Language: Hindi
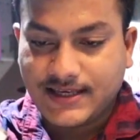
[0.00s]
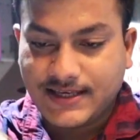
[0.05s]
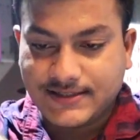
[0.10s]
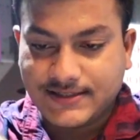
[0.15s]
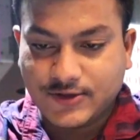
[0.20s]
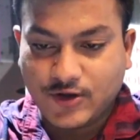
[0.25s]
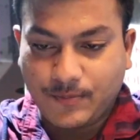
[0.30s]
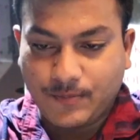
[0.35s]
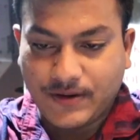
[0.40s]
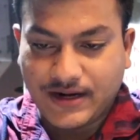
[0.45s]

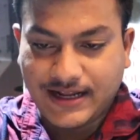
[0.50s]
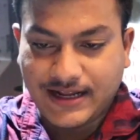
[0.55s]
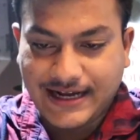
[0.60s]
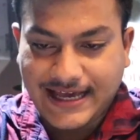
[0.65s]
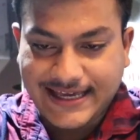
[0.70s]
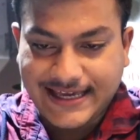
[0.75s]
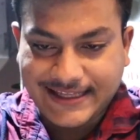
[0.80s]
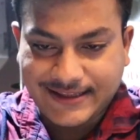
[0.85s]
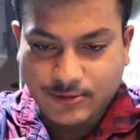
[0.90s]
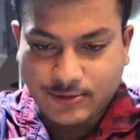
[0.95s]
इसके ऊपर
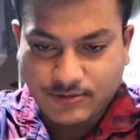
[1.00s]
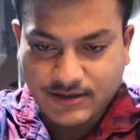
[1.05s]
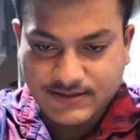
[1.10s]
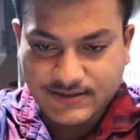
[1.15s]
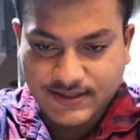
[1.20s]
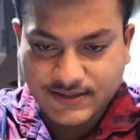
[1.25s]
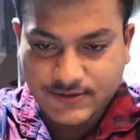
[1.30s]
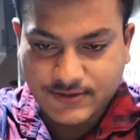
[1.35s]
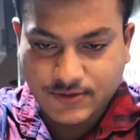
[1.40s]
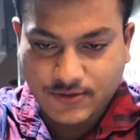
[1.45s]
लगाएंगे थोड़ा
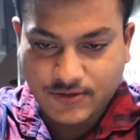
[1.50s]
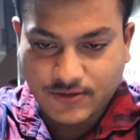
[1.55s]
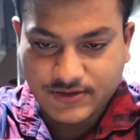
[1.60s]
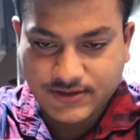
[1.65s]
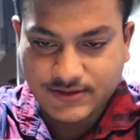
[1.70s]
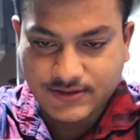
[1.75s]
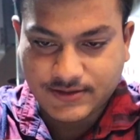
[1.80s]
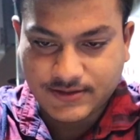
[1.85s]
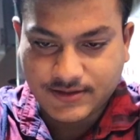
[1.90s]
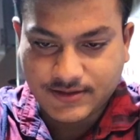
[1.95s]
सा
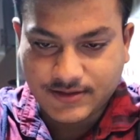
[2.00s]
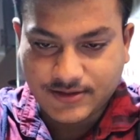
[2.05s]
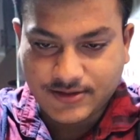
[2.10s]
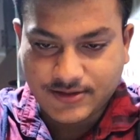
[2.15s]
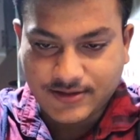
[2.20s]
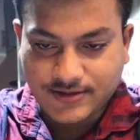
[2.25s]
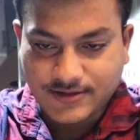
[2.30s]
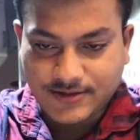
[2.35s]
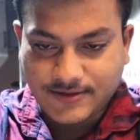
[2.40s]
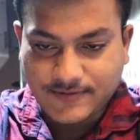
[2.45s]
सॉस
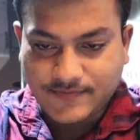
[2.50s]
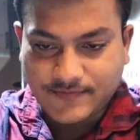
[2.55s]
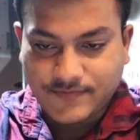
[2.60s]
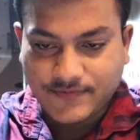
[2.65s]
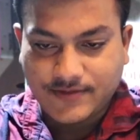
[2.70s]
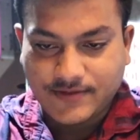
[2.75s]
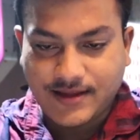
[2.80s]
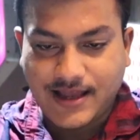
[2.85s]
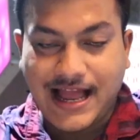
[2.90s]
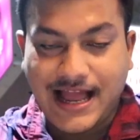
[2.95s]

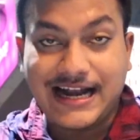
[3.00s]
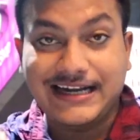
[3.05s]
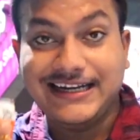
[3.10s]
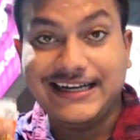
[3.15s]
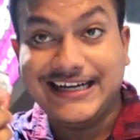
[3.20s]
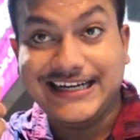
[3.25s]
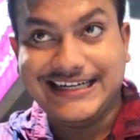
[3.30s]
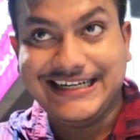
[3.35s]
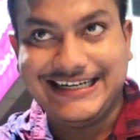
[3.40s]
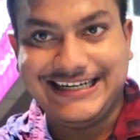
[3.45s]
एंड
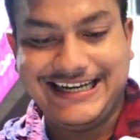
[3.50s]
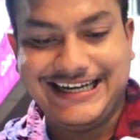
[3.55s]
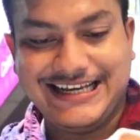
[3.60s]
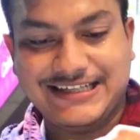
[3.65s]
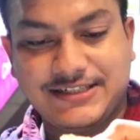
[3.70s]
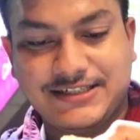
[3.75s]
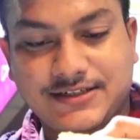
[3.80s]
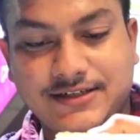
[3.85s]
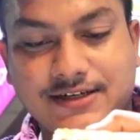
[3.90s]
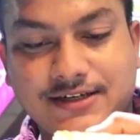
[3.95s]

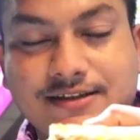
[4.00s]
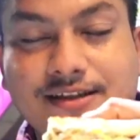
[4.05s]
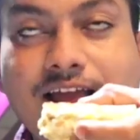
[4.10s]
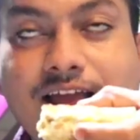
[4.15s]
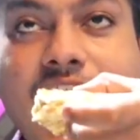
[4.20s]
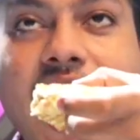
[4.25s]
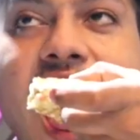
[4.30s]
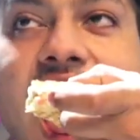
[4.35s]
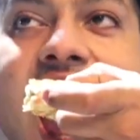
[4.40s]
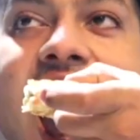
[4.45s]
टेस्ट करते
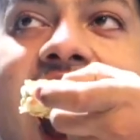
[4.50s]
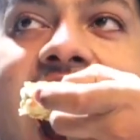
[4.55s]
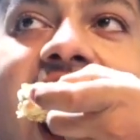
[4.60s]
हैं